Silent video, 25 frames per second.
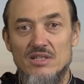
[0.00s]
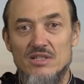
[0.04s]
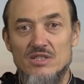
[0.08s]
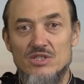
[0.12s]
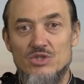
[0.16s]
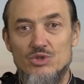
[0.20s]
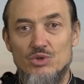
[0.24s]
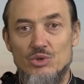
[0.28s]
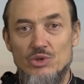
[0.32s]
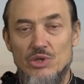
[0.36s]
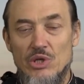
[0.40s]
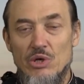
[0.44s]

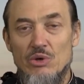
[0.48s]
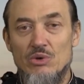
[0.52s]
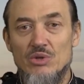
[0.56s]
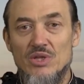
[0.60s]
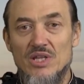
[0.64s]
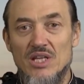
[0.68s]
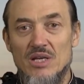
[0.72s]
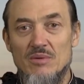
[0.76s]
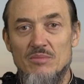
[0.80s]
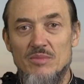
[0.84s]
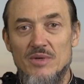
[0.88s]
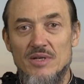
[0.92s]
что
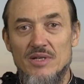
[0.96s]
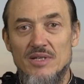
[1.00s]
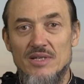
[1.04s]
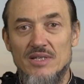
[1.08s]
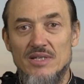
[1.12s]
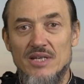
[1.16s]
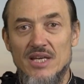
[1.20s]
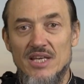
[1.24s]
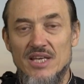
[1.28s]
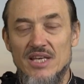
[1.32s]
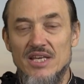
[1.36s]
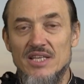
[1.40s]
дает нам
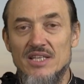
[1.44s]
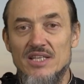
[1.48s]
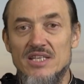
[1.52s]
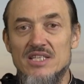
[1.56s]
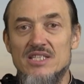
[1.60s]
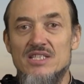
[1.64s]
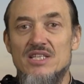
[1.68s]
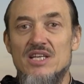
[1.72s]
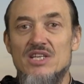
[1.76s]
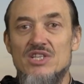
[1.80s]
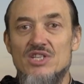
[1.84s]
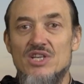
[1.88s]
какие-то
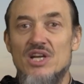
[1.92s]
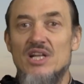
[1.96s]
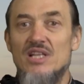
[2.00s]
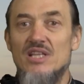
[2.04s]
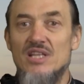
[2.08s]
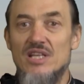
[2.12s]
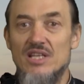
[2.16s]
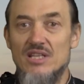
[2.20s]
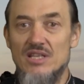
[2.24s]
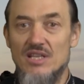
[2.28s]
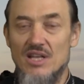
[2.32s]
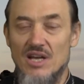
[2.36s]

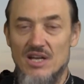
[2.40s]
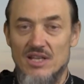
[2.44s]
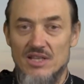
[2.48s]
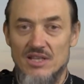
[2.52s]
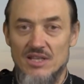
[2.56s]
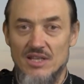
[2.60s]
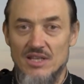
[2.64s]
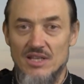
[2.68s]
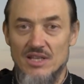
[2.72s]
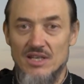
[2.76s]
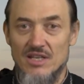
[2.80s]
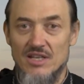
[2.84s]
изначальные
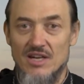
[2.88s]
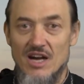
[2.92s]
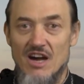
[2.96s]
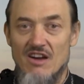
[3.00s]
данные.